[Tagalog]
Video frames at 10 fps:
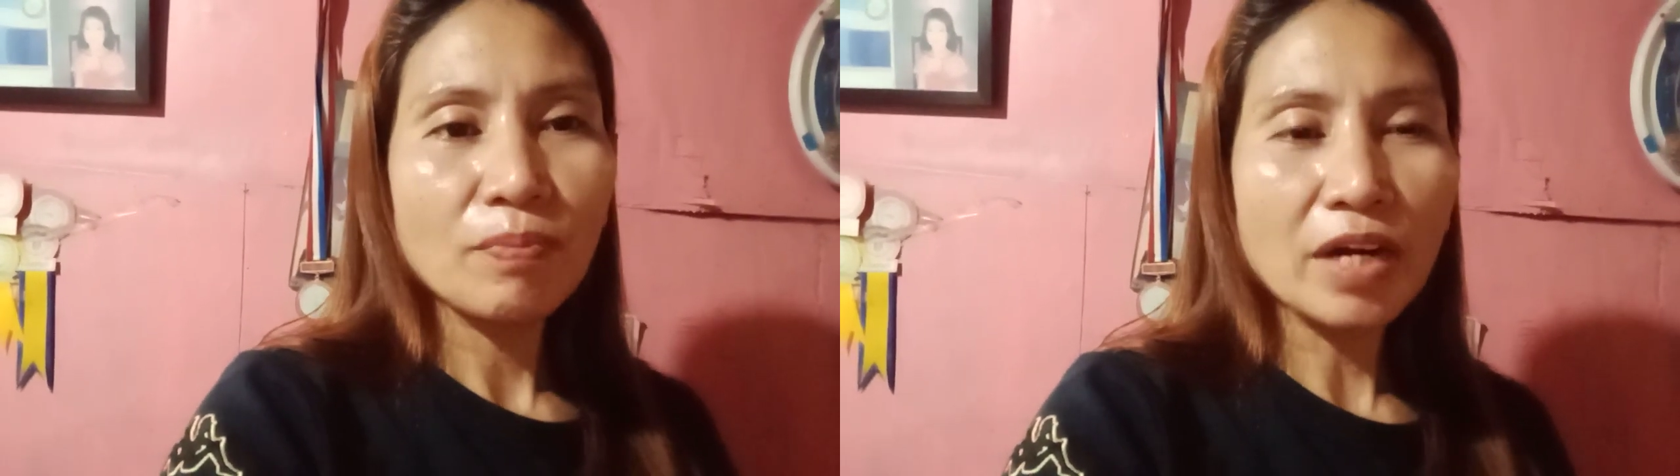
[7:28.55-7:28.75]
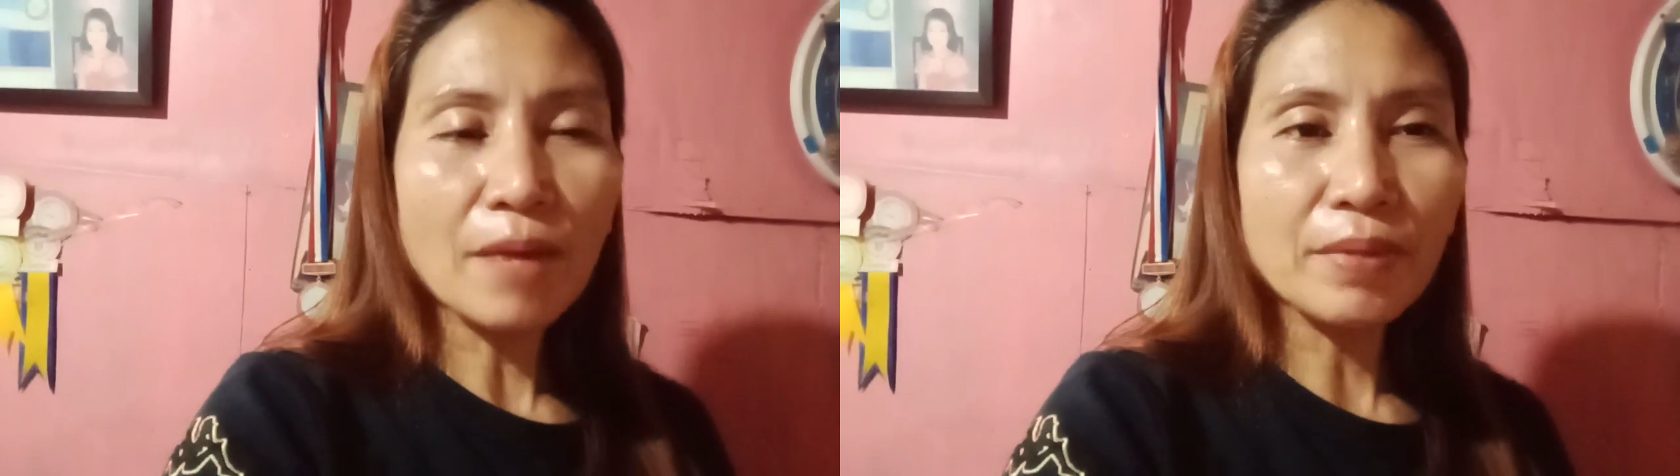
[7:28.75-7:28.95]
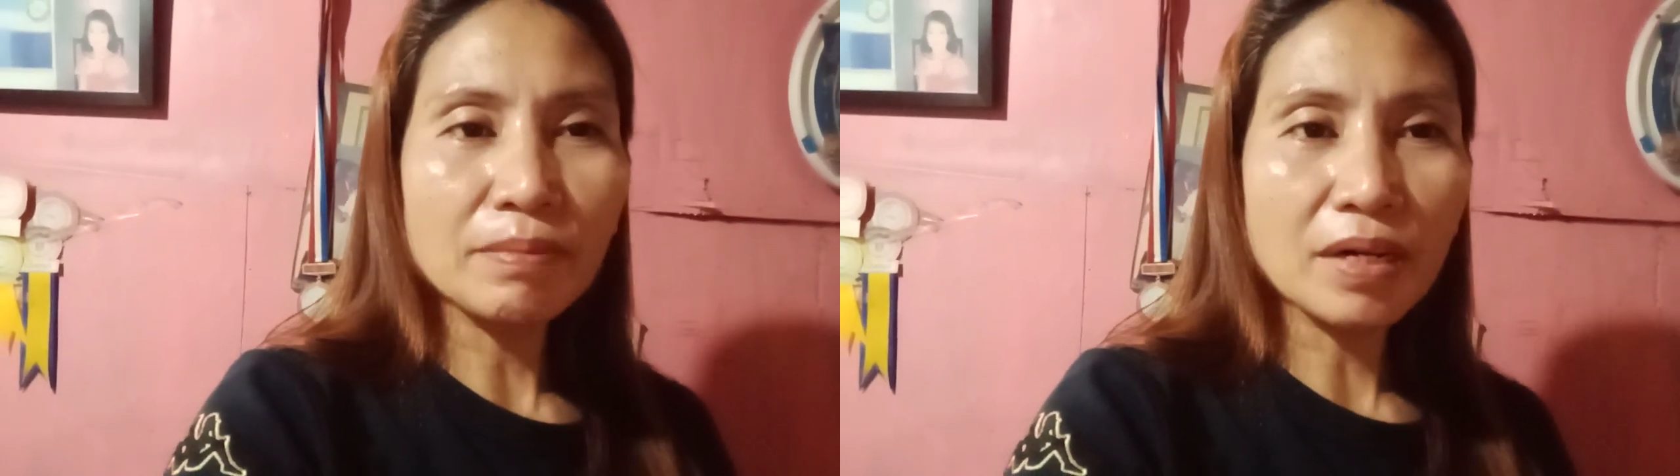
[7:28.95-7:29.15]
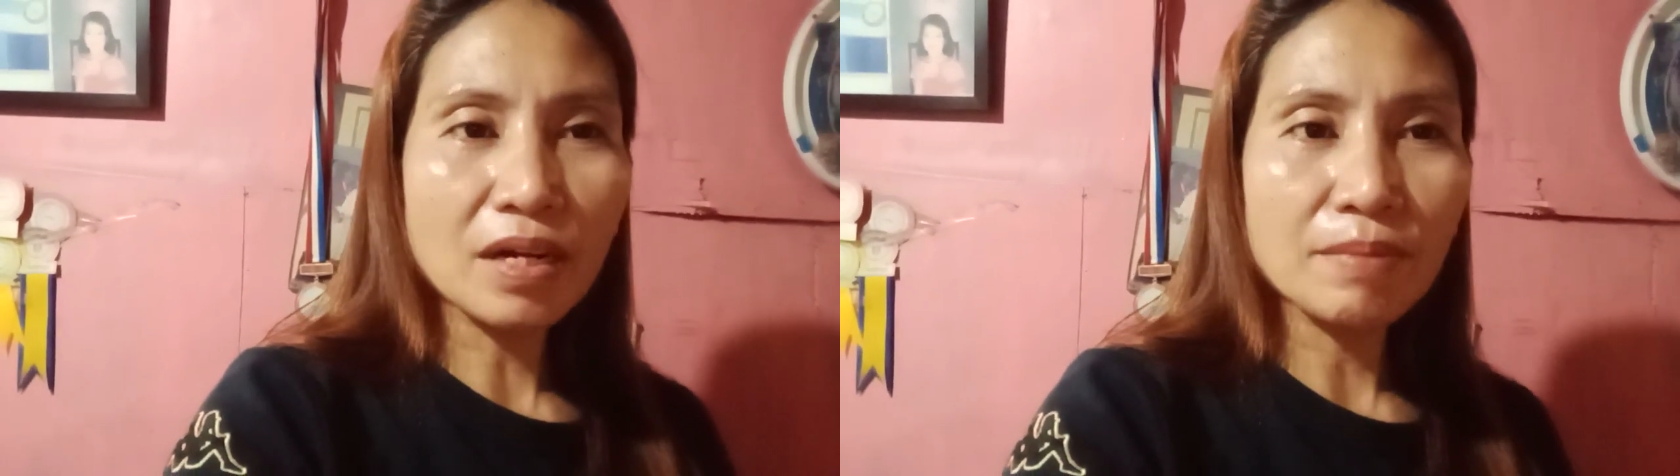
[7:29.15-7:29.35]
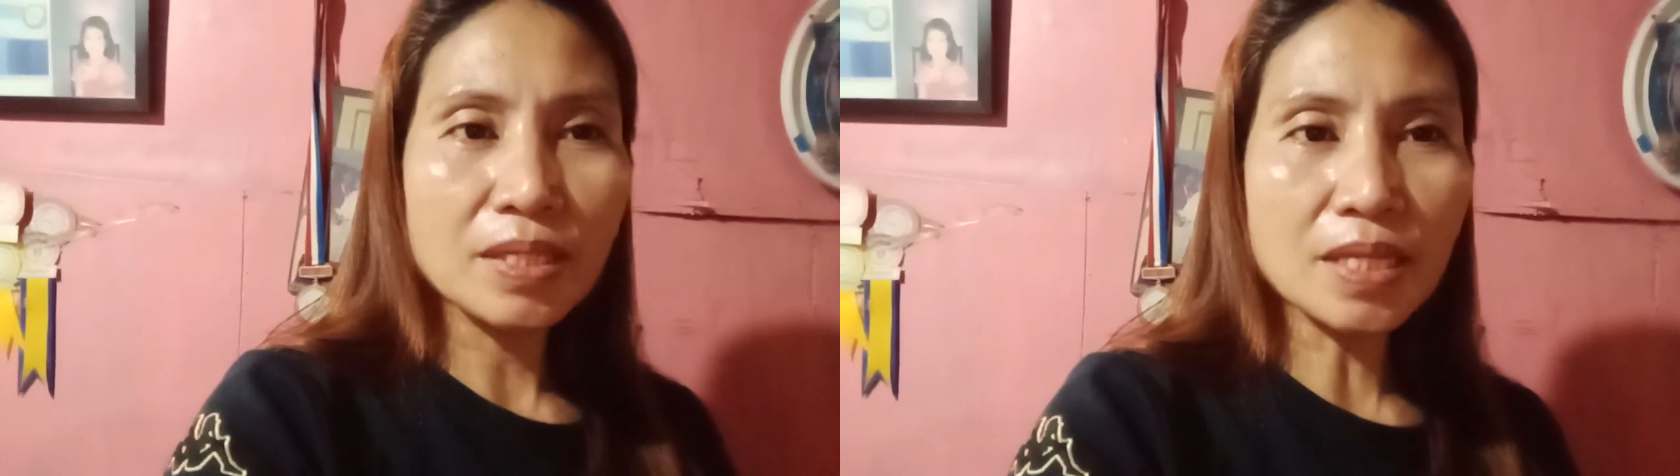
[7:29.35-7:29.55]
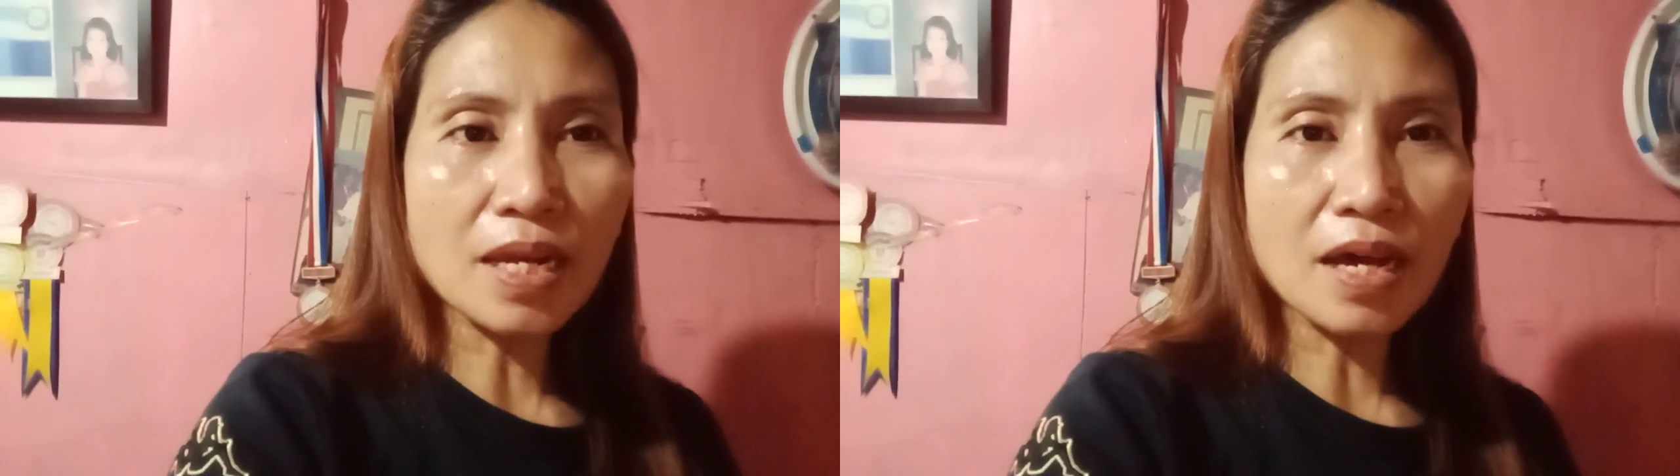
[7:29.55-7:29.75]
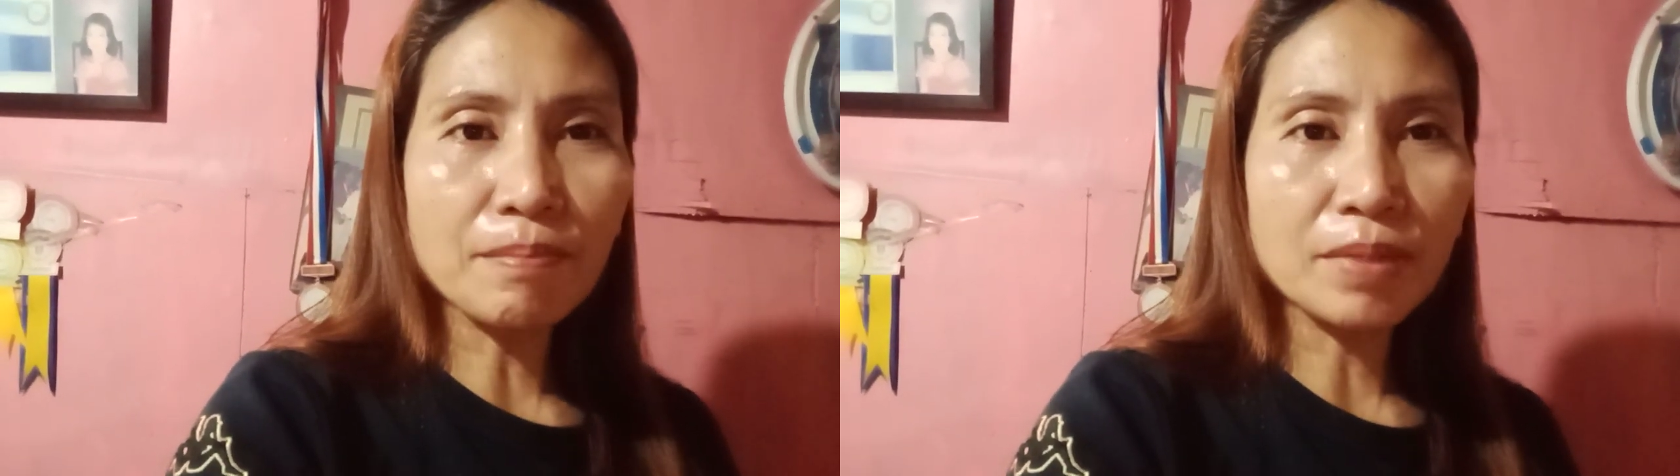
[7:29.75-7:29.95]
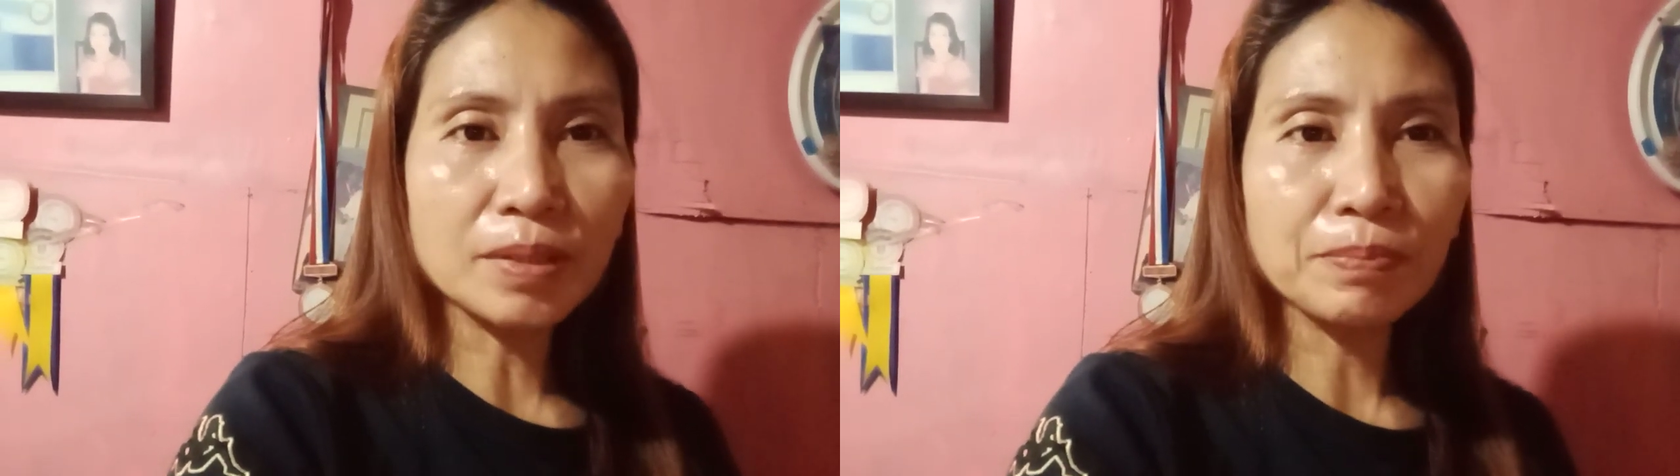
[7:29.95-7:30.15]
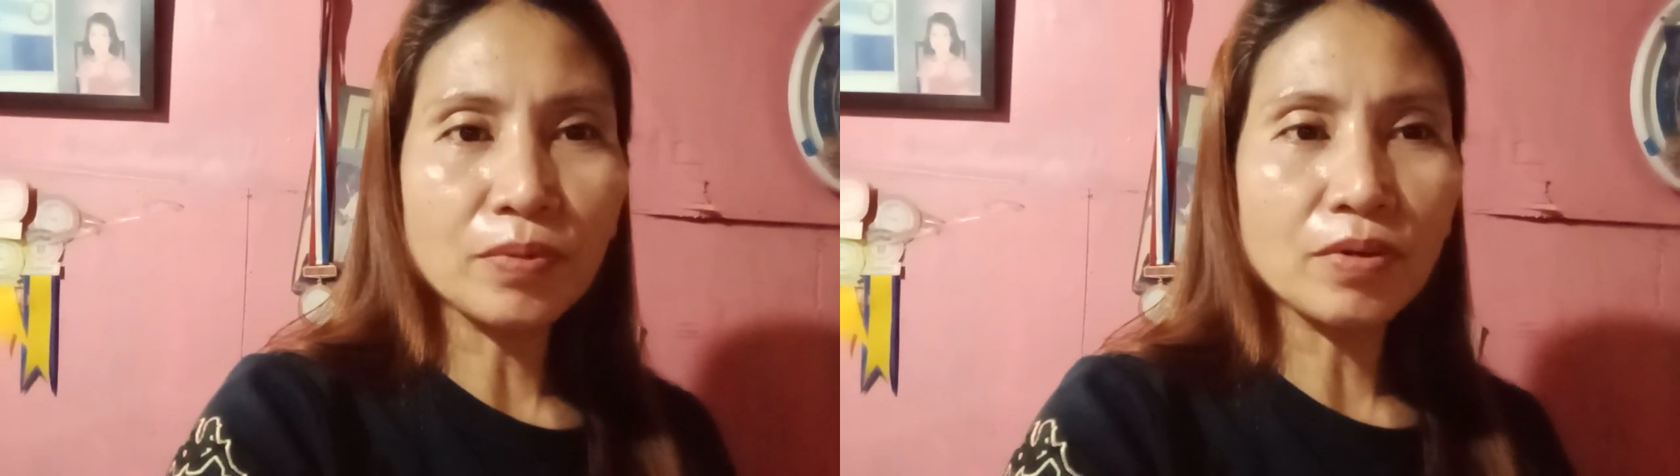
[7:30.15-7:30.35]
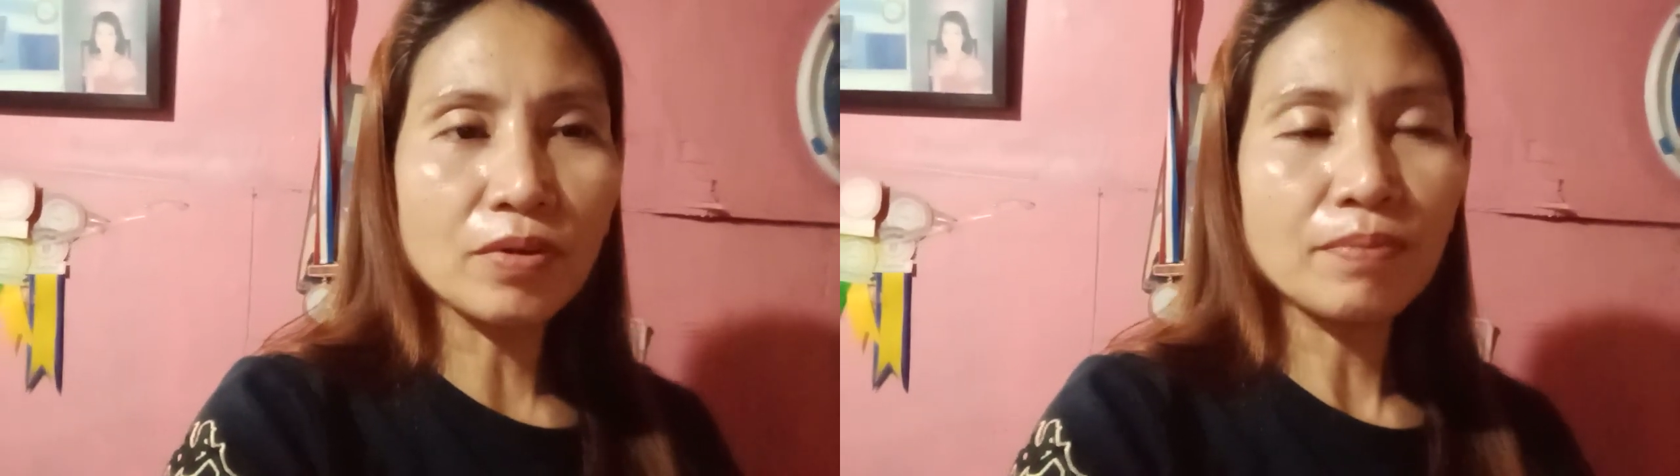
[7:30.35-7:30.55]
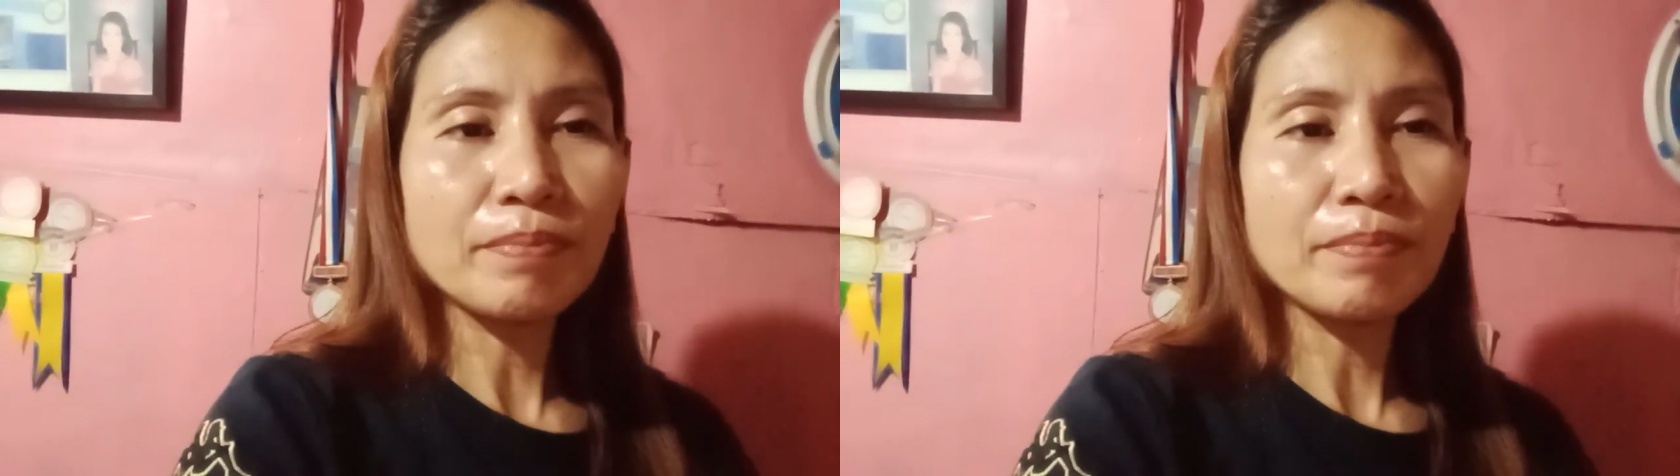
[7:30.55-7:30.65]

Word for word: Maraming maraming salamat po.